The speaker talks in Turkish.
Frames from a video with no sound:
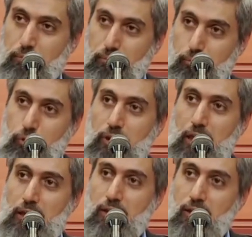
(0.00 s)
Bu
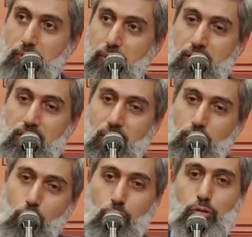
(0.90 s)
kalitede bir
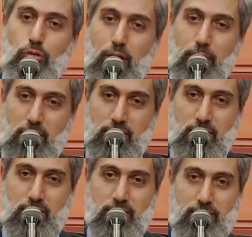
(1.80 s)
insan
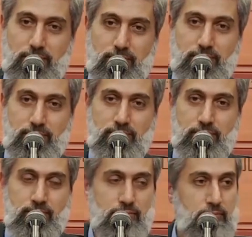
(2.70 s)
öldürülemez.
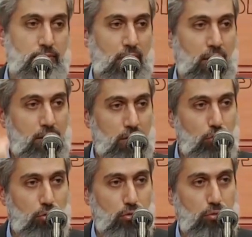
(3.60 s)

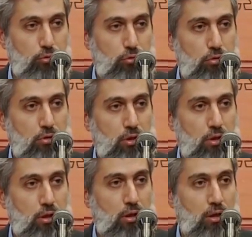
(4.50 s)
Anlıyordu bunu
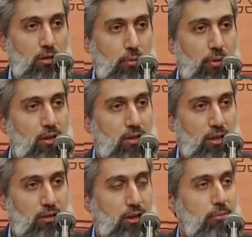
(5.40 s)
Demek
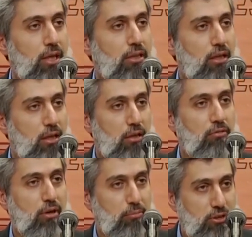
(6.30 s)
kralda da bir asalet
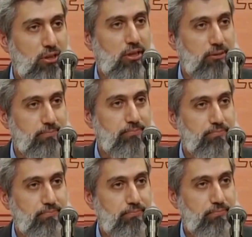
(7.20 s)
varmış ki
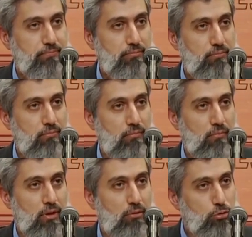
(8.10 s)

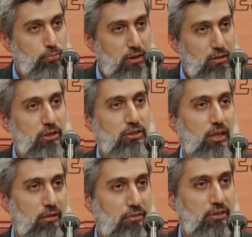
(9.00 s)
düşmanın da
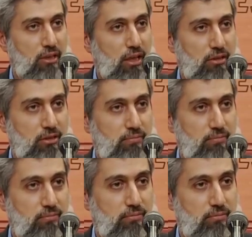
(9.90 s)
şereflisi lazım.